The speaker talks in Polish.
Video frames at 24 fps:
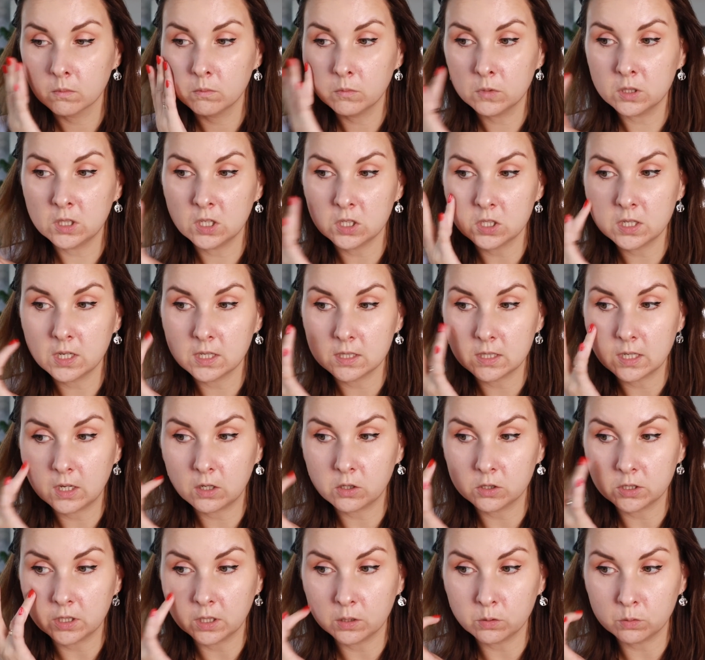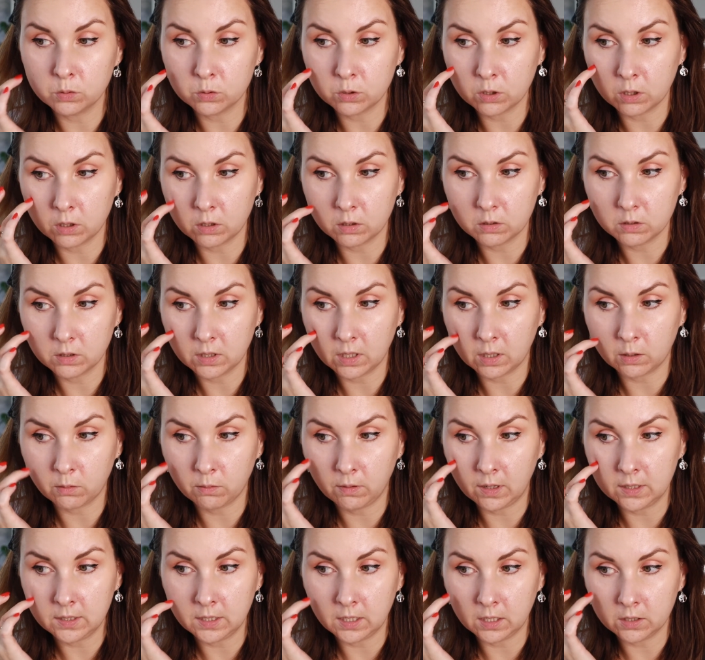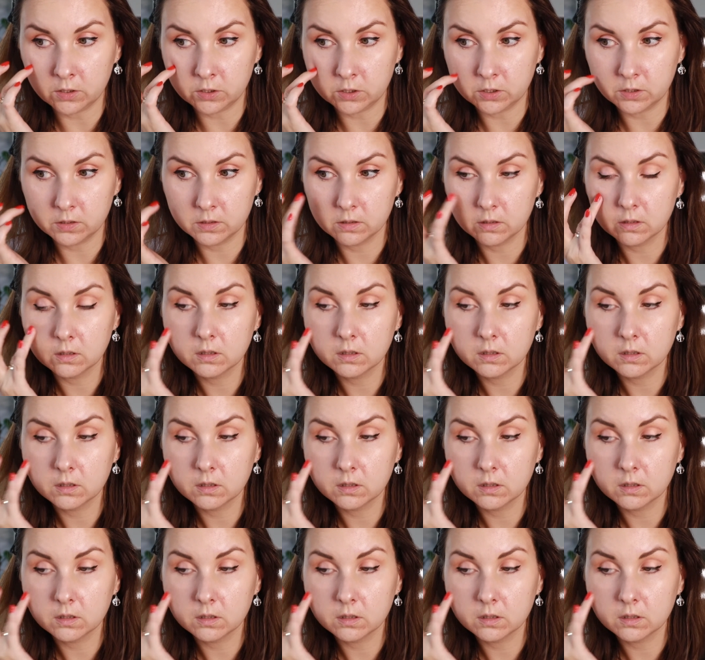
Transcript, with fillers: Bo też nie chcę jakoś tak dużo nakładać.